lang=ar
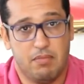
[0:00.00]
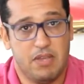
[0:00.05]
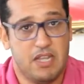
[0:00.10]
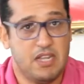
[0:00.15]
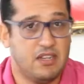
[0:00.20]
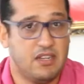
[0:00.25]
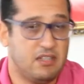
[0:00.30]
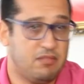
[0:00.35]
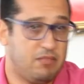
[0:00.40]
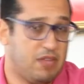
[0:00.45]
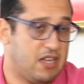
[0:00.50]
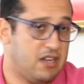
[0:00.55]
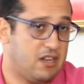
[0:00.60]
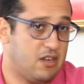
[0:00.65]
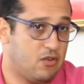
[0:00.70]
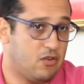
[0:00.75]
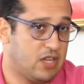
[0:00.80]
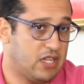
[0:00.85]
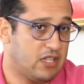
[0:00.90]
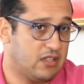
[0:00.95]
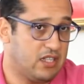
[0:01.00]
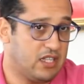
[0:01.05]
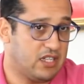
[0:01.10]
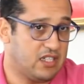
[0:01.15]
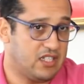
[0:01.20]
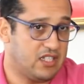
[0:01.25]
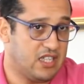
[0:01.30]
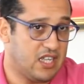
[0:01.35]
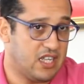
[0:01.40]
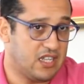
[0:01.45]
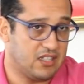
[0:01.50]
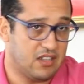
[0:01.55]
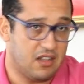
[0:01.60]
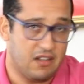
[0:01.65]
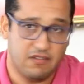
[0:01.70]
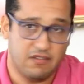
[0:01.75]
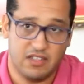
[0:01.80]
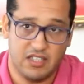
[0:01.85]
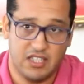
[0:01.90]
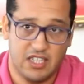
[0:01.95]
بينت بانه كدير
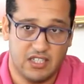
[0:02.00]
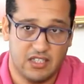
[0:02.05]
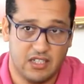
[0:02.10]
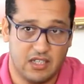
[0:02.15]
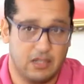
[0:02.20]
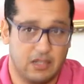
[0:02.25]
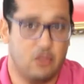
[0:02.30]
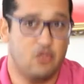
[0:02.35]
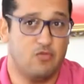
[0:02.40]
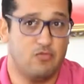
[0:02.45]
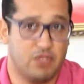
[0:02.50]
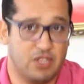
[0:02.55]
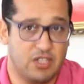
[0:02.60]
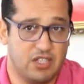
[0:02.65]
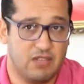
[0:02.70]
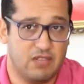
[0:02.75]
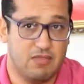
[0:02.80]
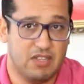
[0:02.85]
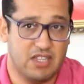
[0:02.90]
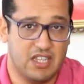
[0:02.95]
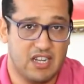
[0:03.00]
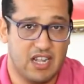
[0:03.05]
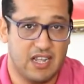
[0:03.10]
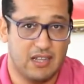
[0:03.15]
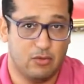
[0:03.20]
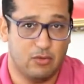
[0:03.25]
سياسه السياسه اليوم مجلس المدينه